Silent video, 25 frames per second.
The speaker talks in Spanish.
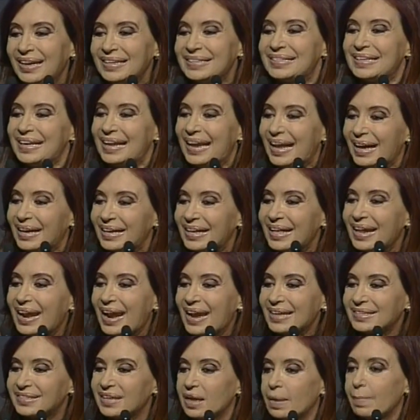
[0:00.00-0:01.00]
se la
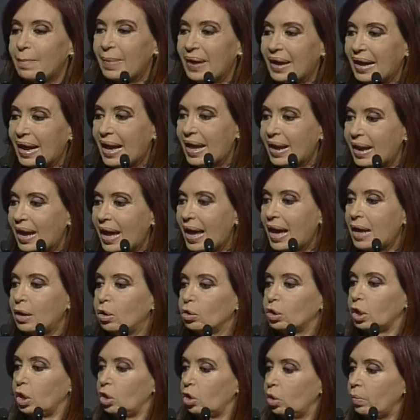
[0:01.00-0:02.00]
quieran hacer pagar a
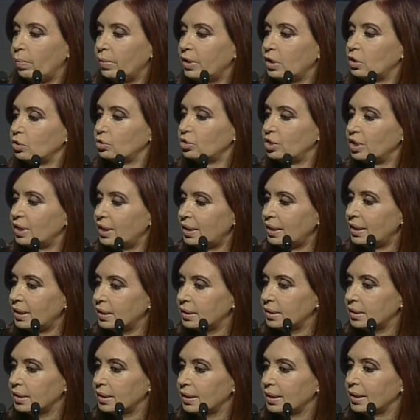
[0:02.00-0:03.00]
lo que los menos
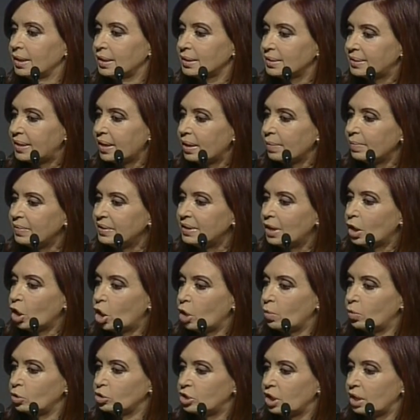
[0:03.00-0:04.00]
tienen, terminan
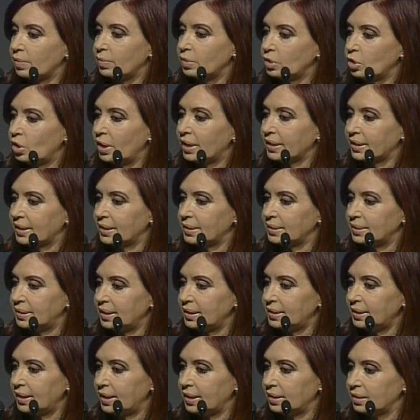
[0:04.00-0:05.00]
como terminó la
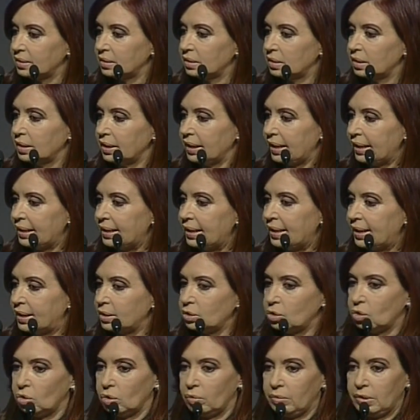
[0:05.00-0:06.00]
Argentina en el
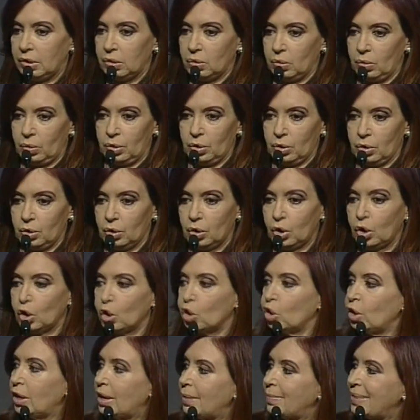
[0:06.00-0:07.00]
año 2001,
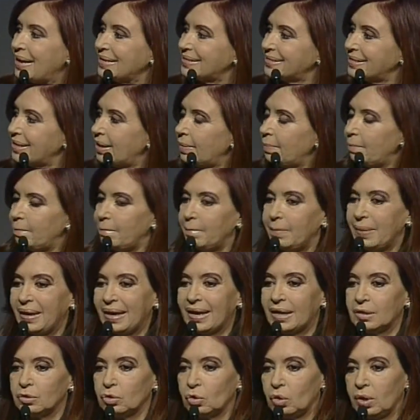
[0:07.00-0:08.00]
con la masa
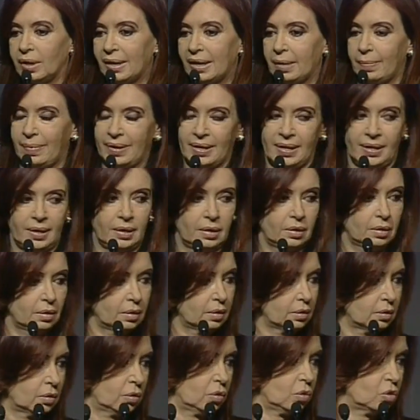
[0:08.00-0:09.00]
pegándole a la pared,
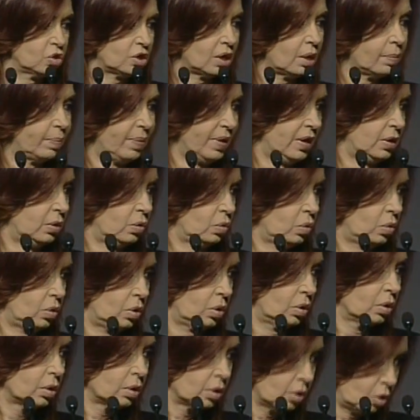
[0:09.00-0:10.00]
no ya el
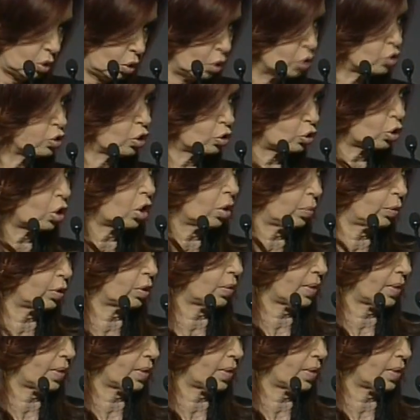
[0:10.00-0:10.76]
péndulo. Nosotros lo